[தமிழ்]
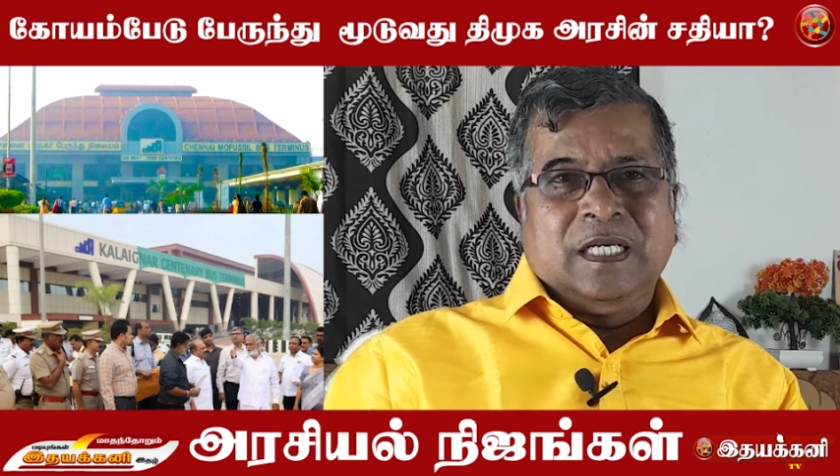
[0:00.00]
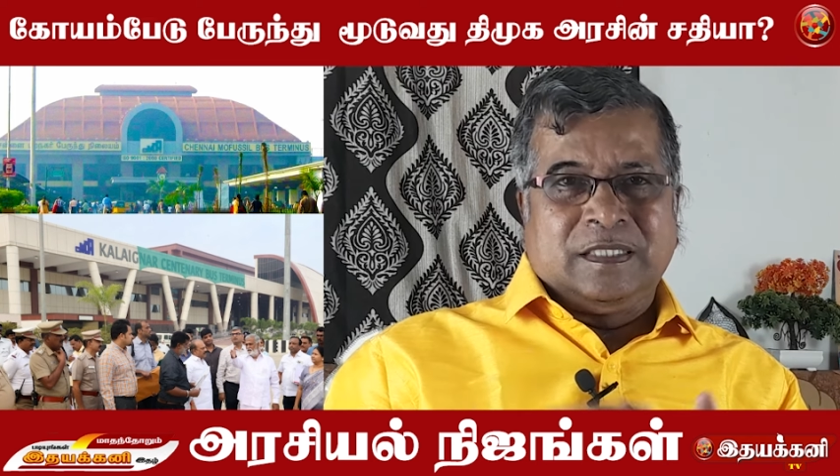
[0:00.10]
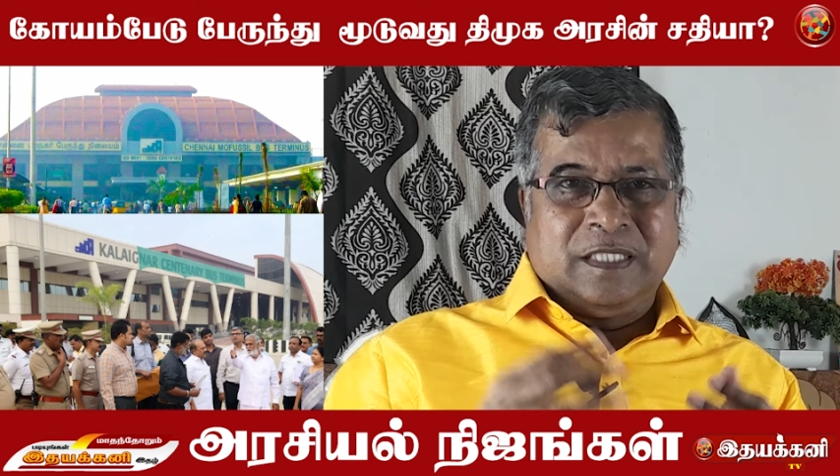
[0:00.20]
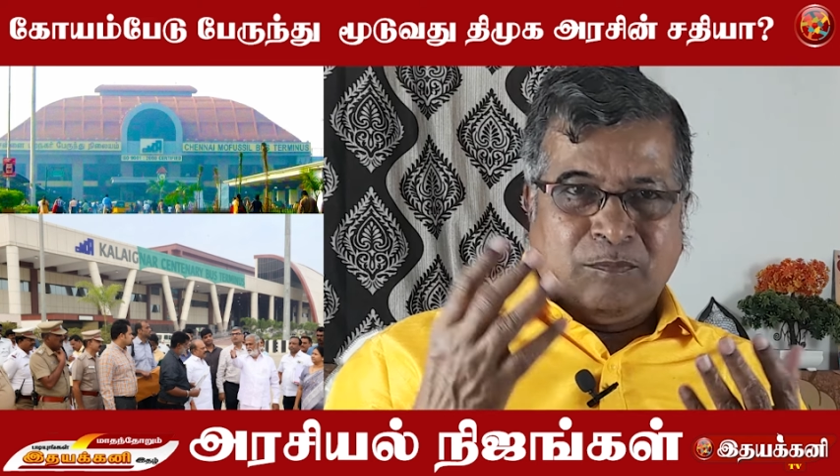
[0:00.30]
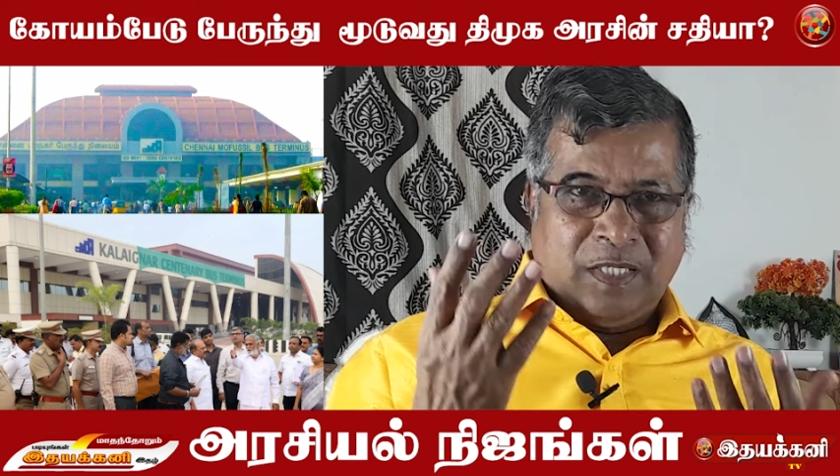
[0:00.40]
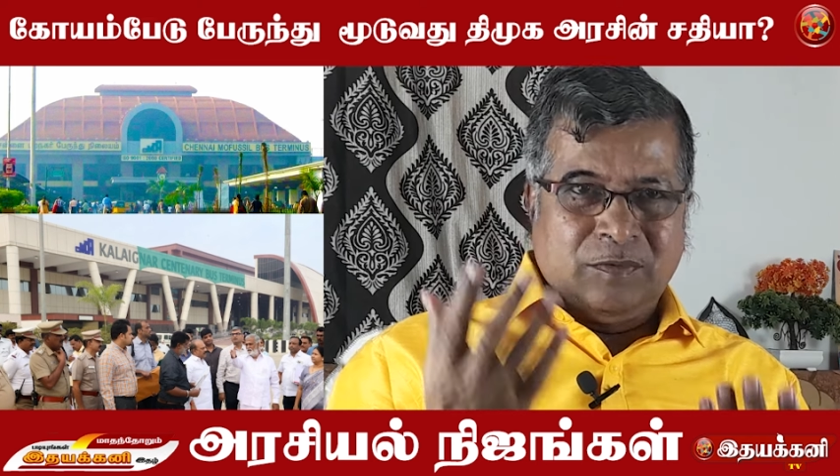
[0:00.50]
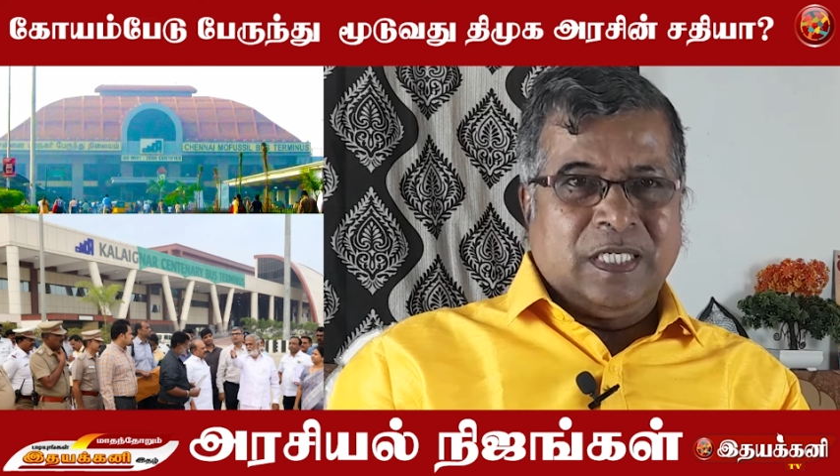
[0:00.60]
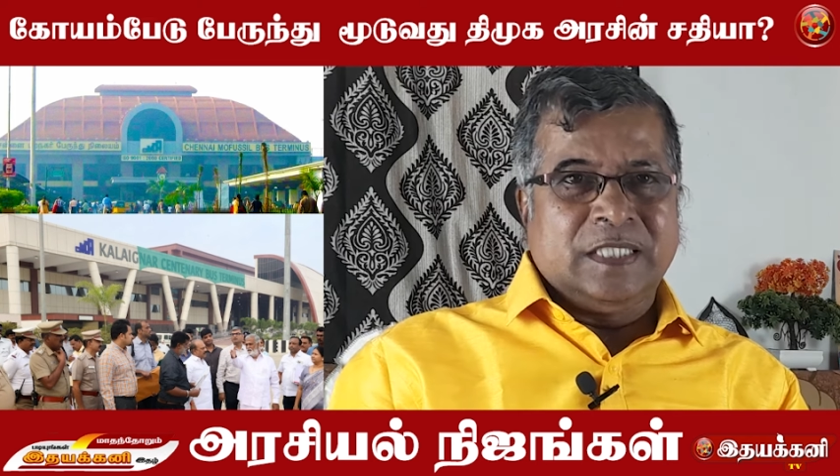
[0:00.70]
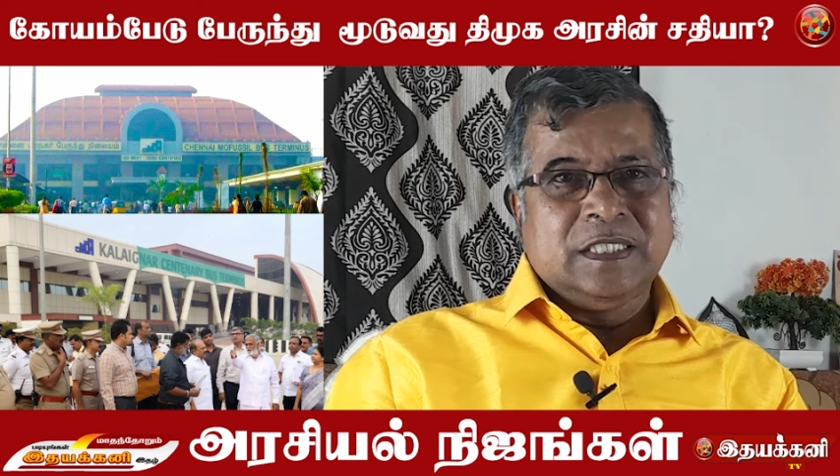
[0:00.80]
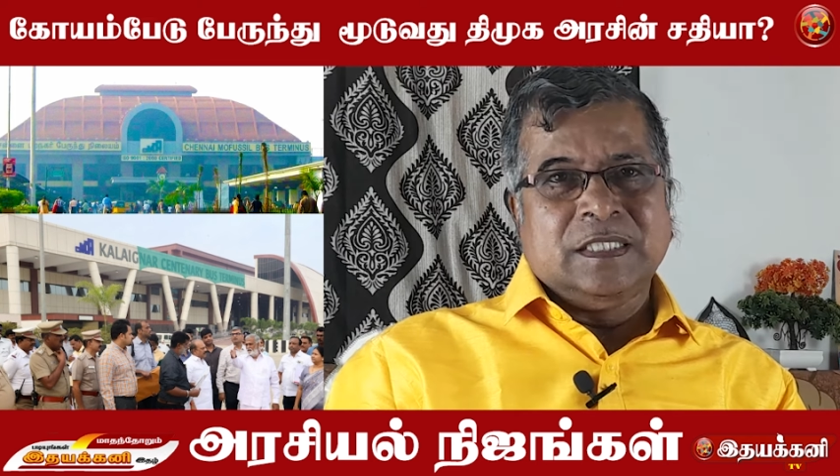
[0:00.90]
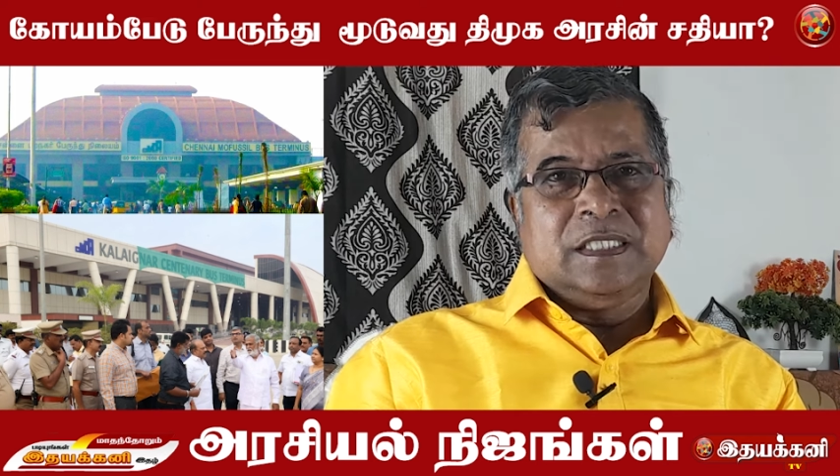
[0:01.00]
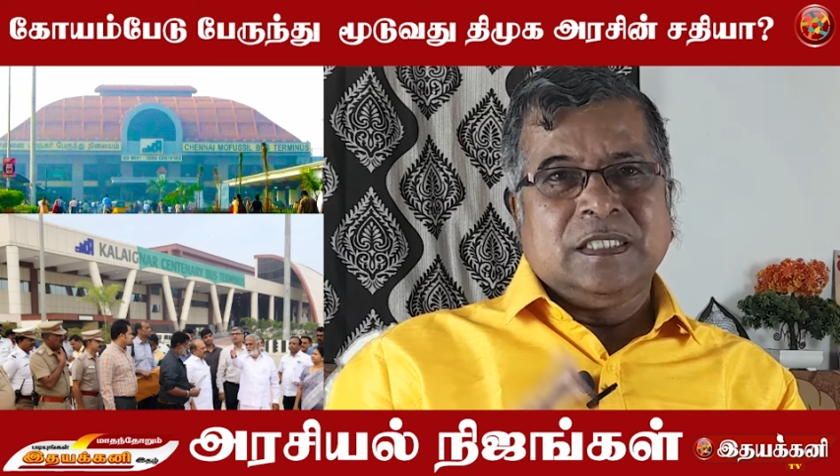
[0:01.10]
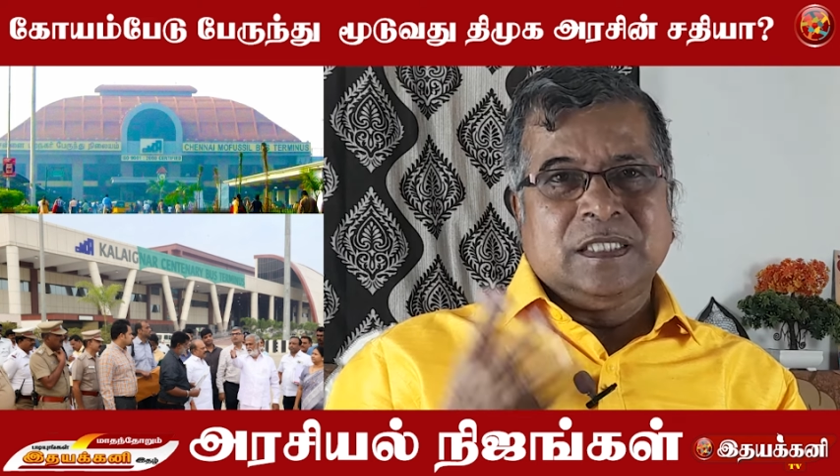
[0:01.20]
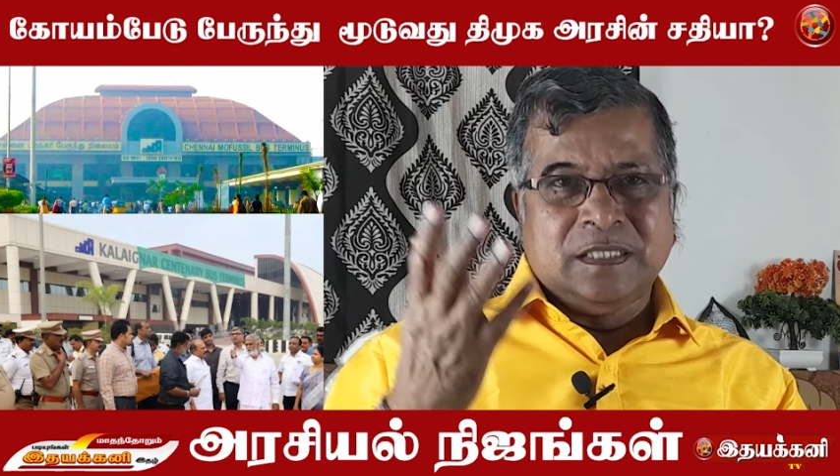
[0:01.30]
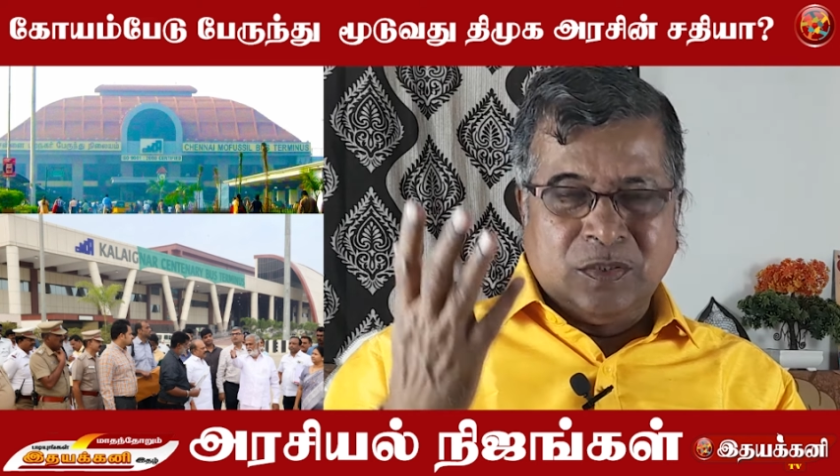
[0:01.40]
அந்த அம்மாவும் அலைஞ்சது
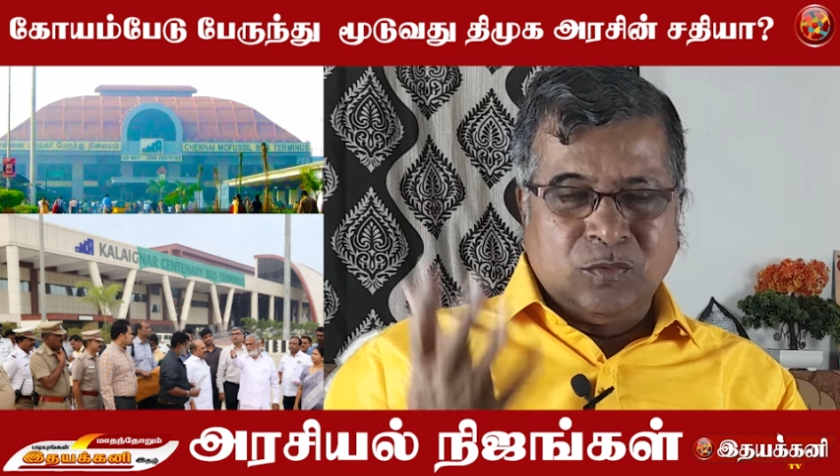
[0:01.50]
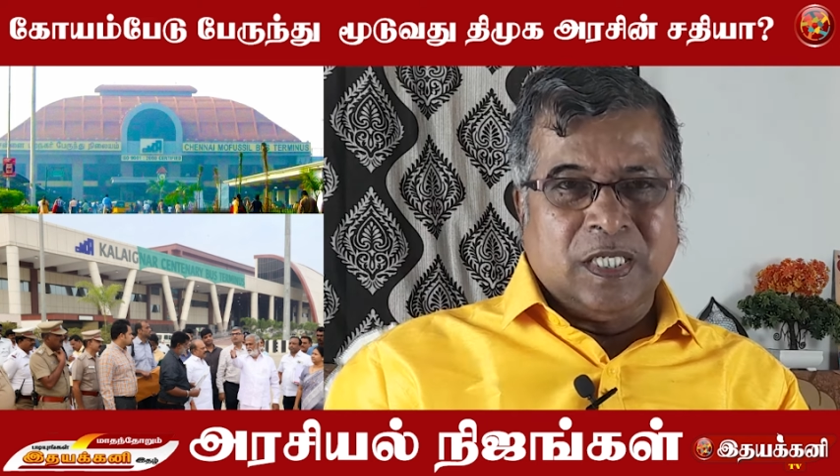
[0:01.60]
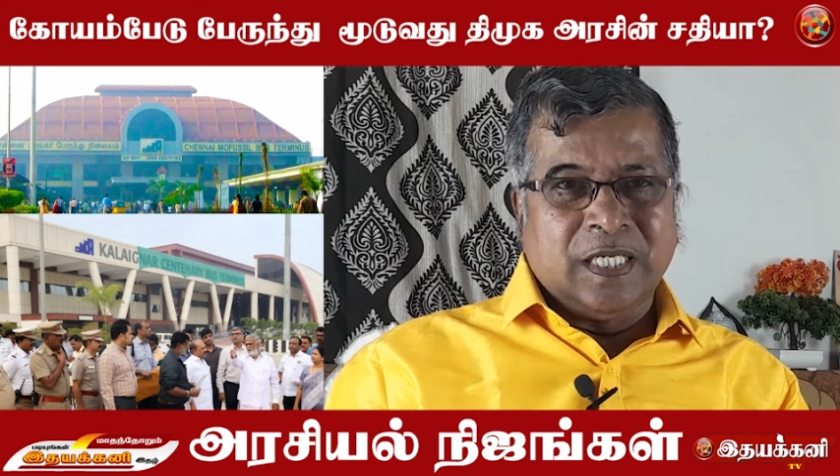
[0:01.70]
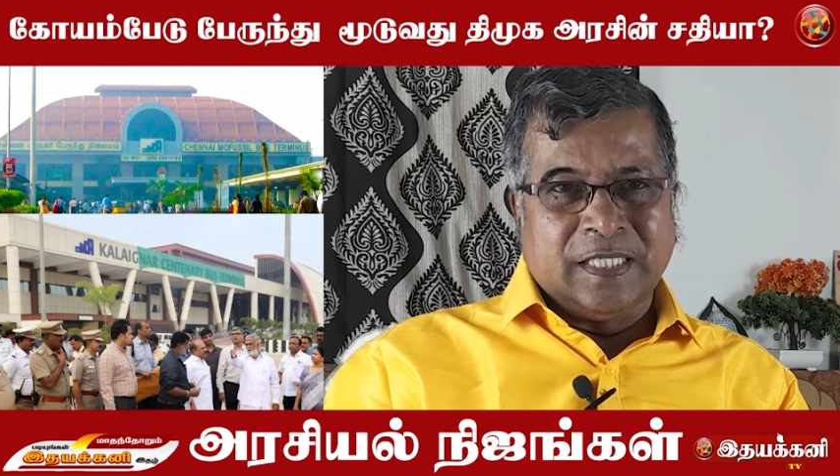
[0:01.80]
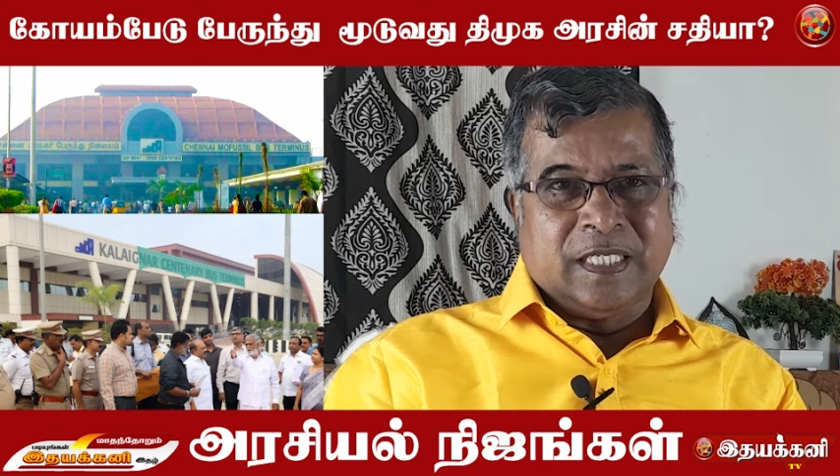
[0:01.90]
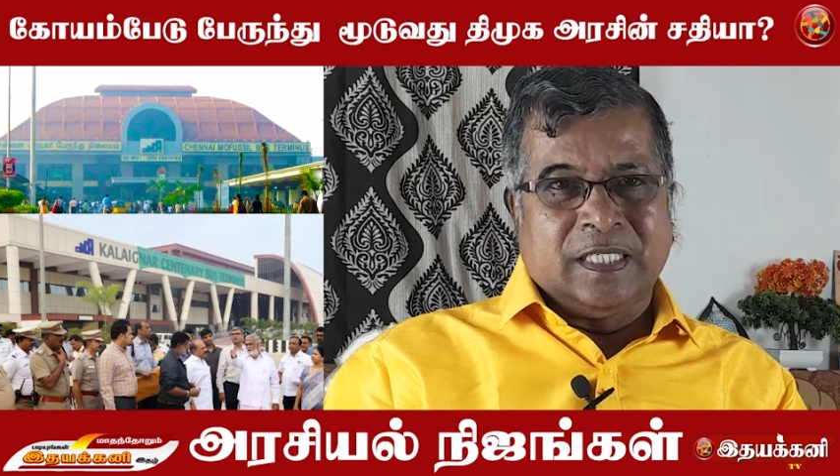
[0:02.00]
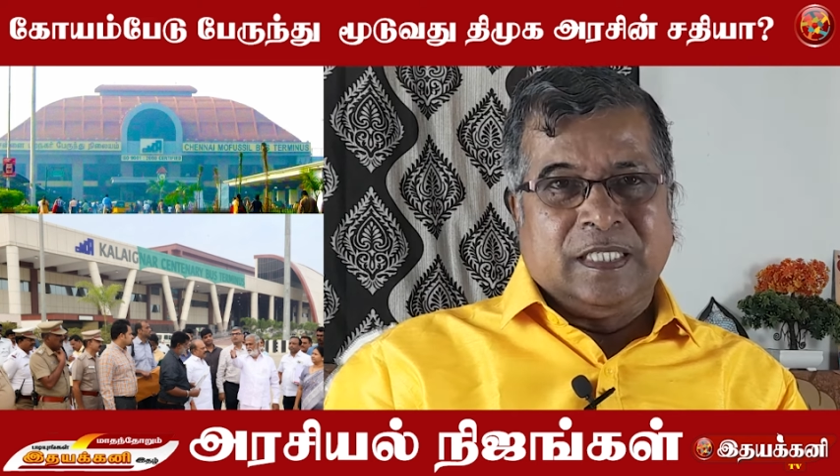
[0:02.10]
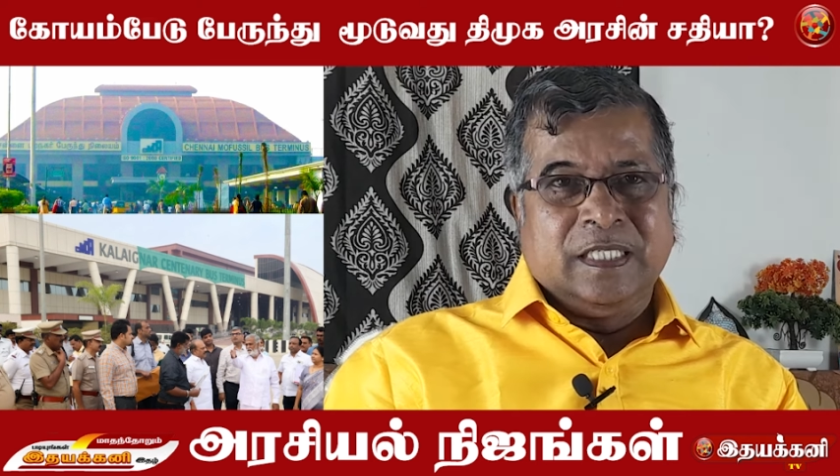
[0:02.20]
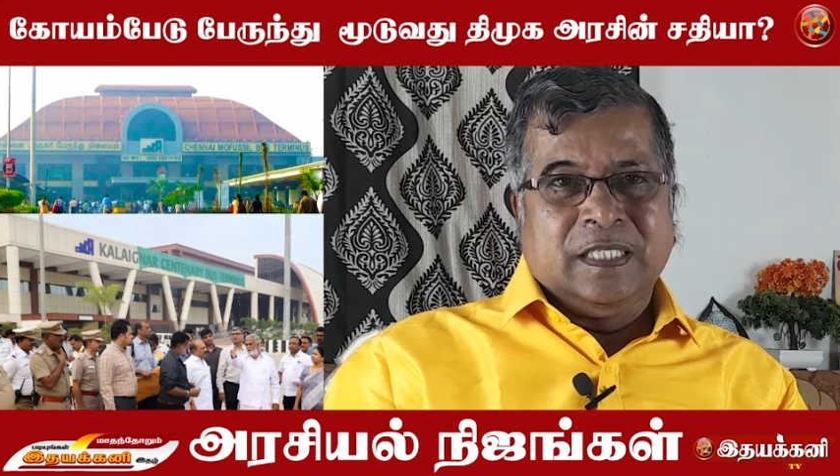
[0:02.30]
இவங்களும் அலையிறாங்க